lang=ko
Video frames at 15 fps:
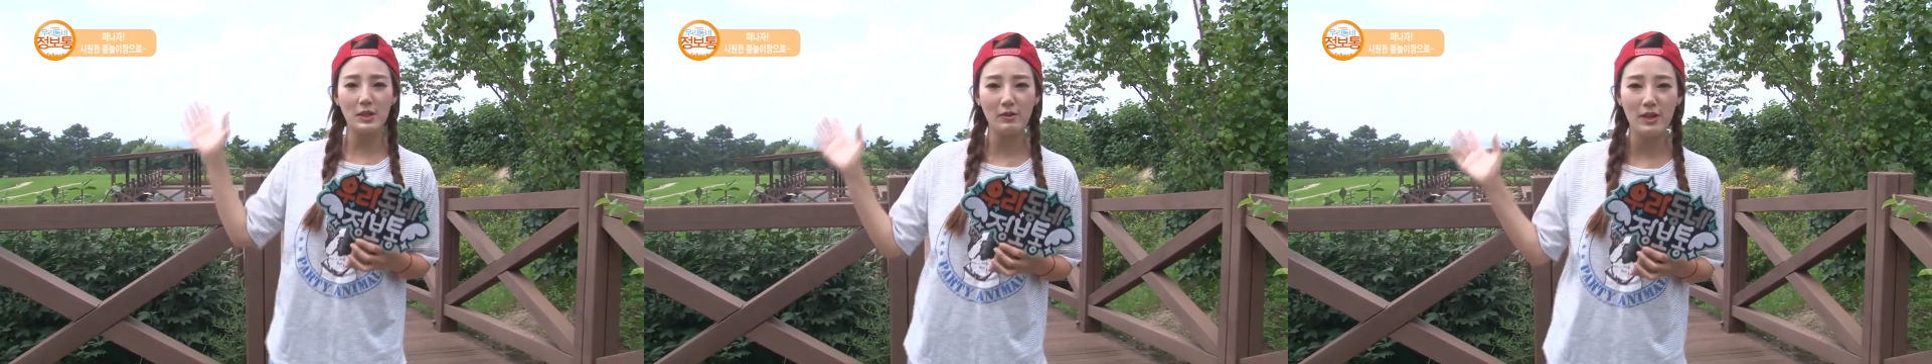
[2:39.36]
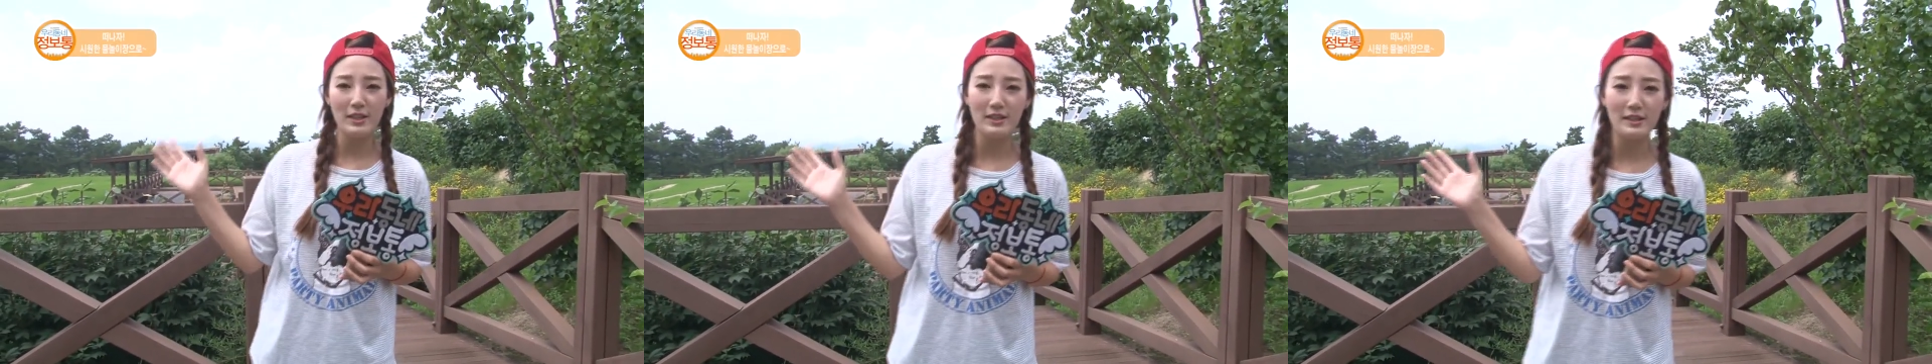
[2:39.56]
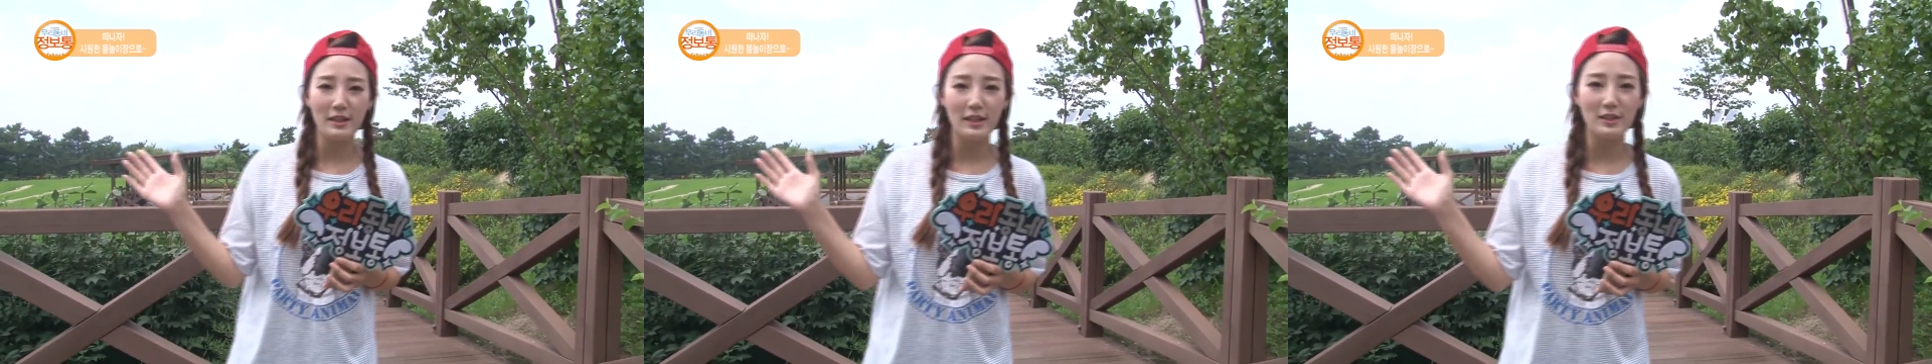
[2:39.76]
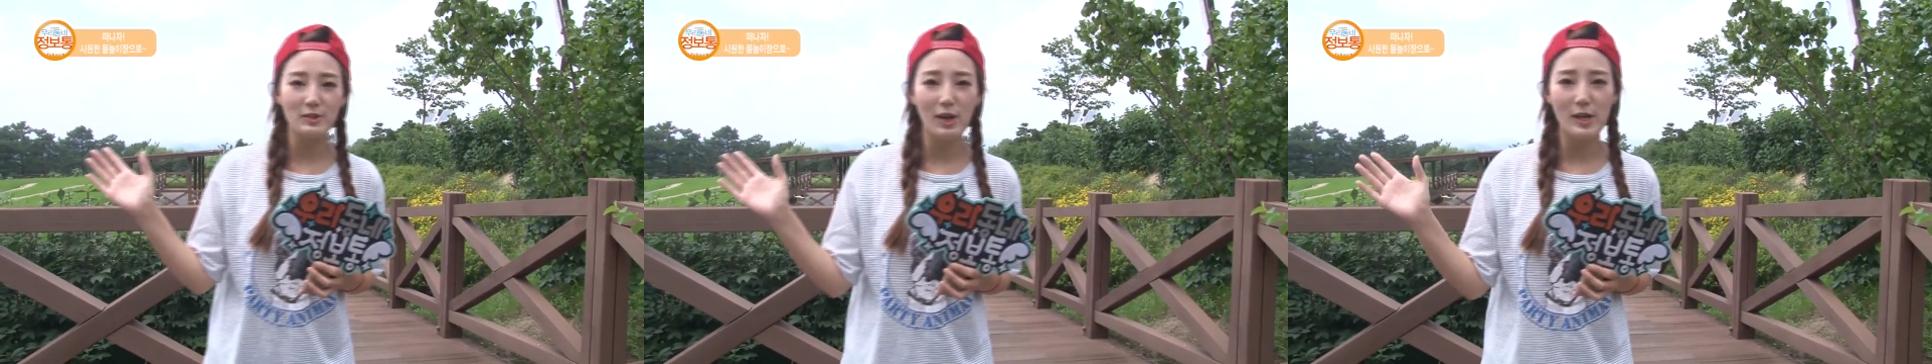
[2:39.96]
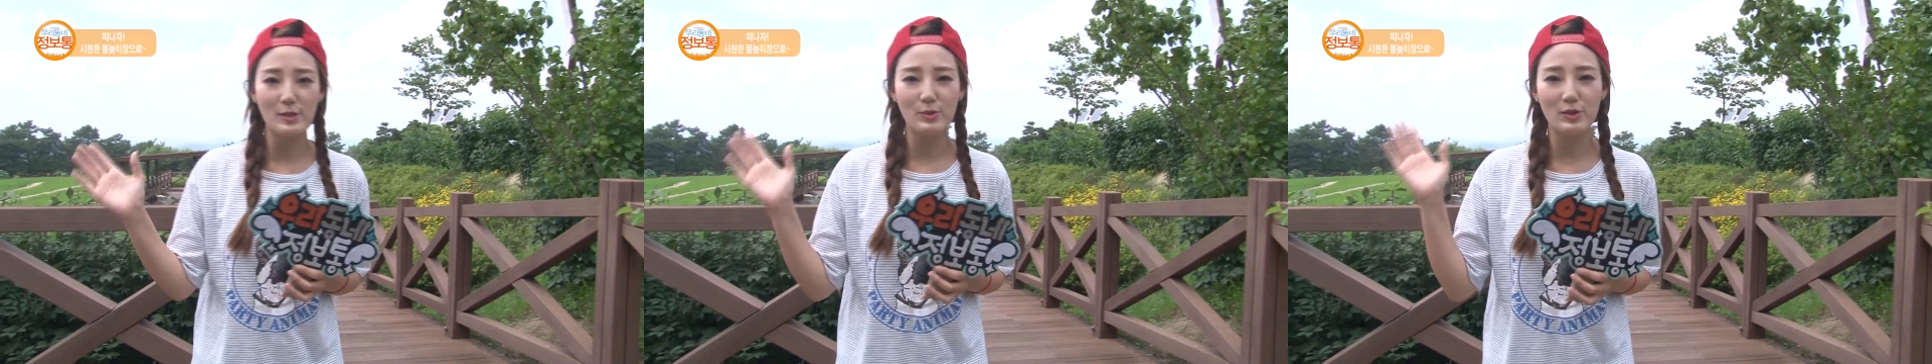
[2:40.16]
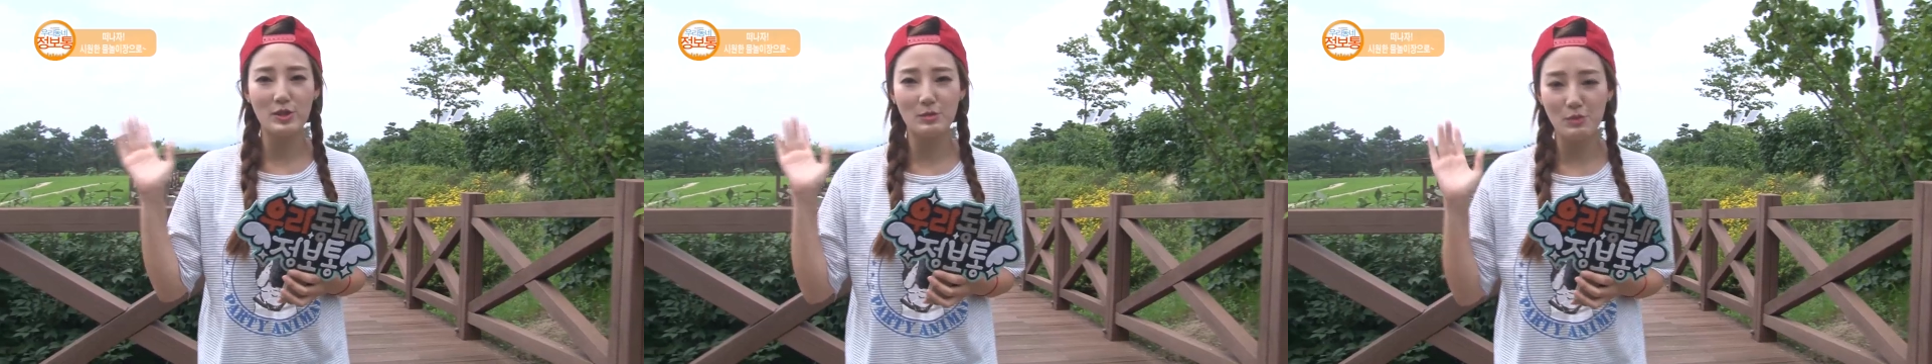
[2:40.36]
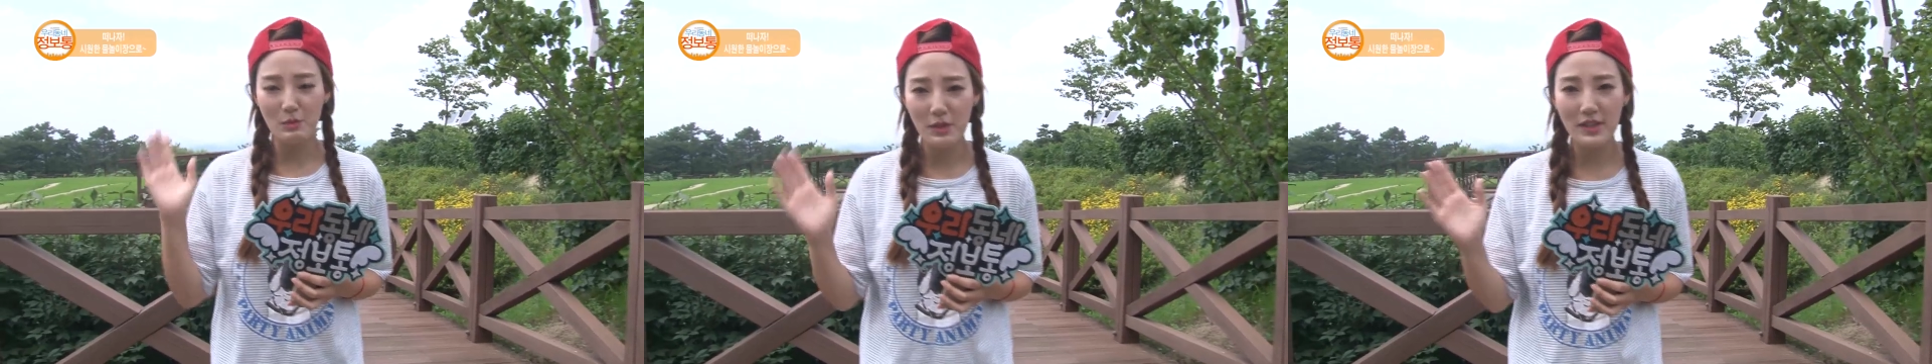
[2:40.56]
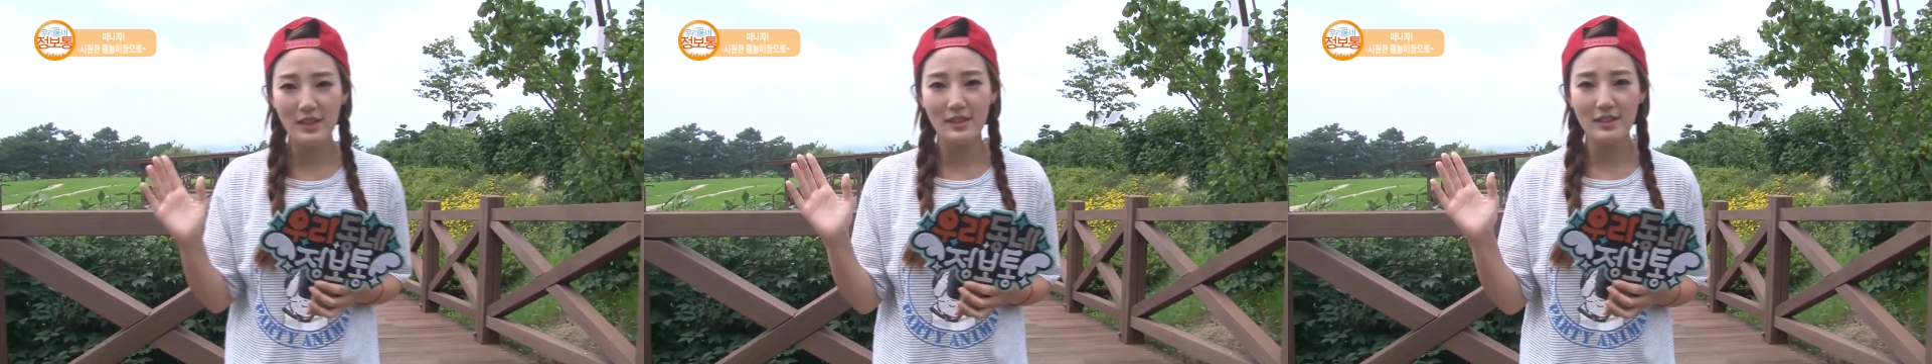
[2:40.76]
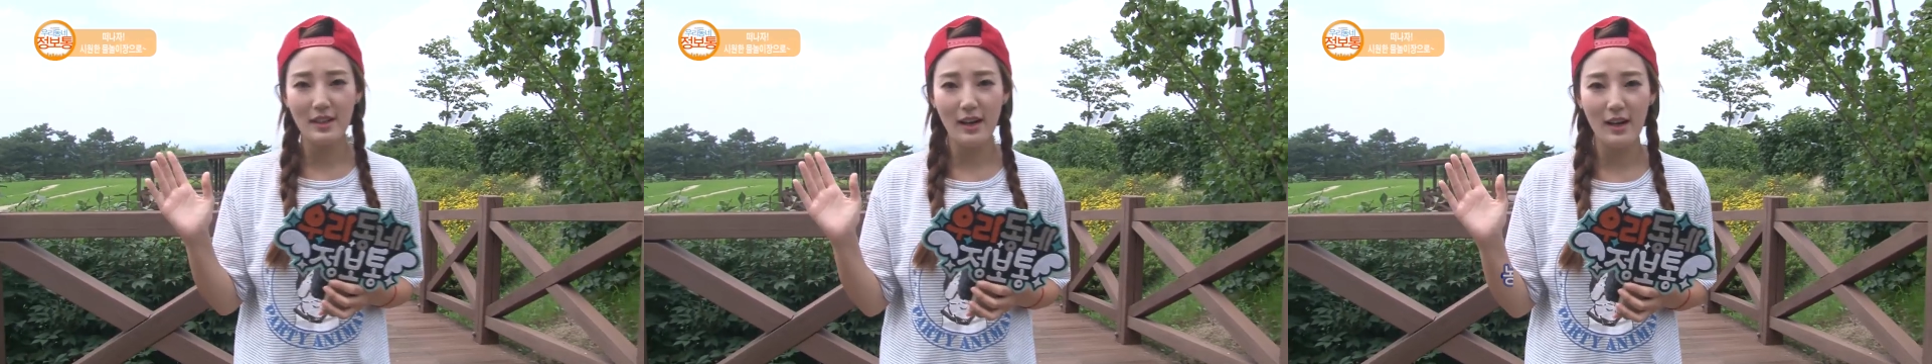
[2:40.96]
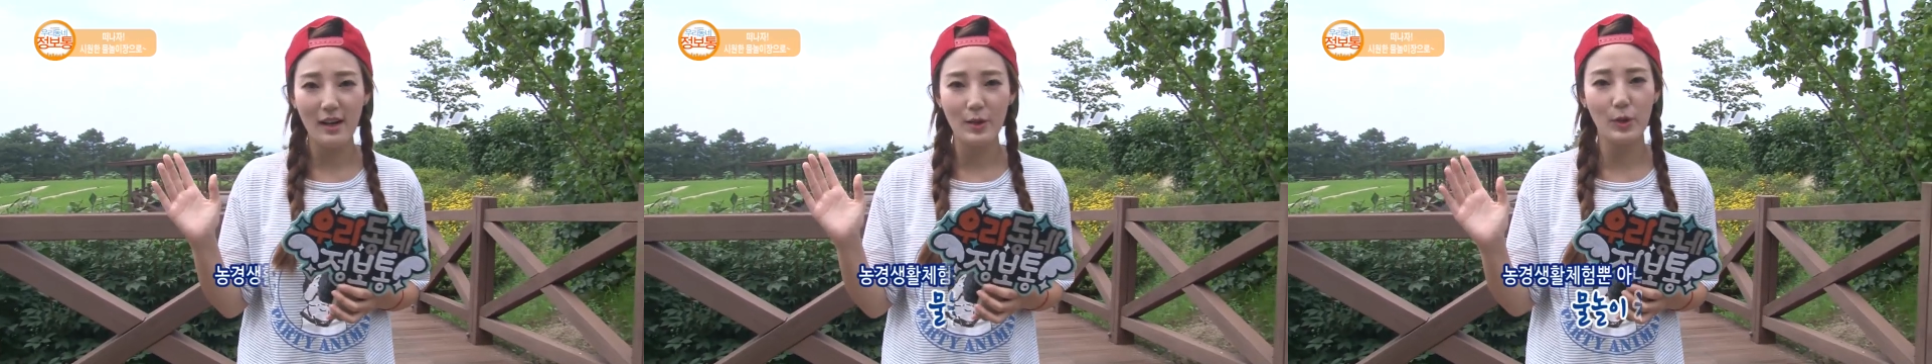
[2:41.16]
생활에 대해서 알 수 있을 뿐만
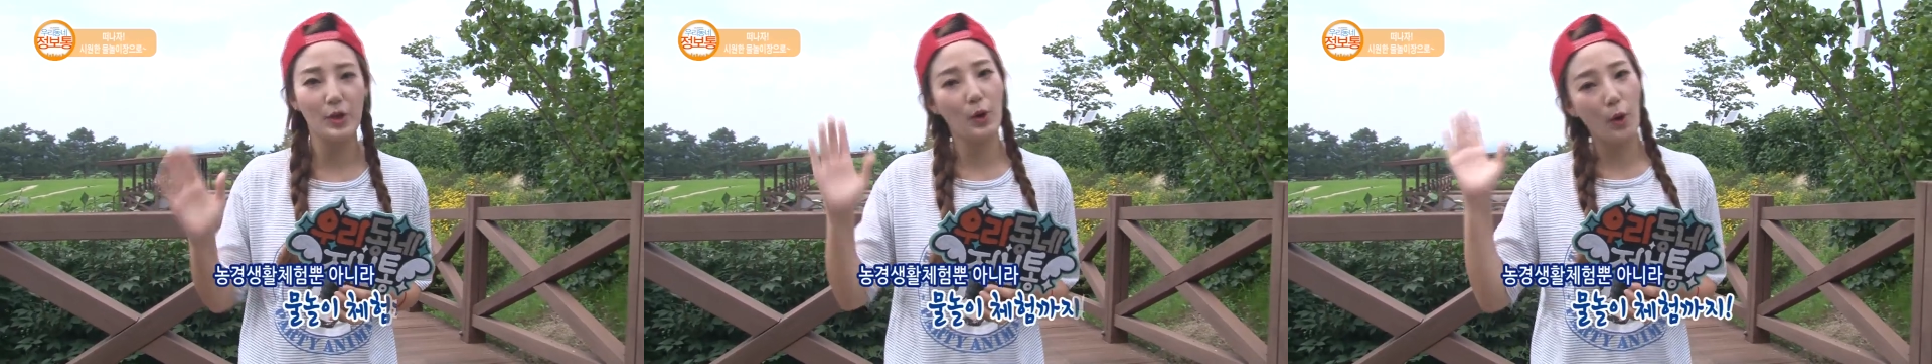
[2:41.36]
아니라 이렇게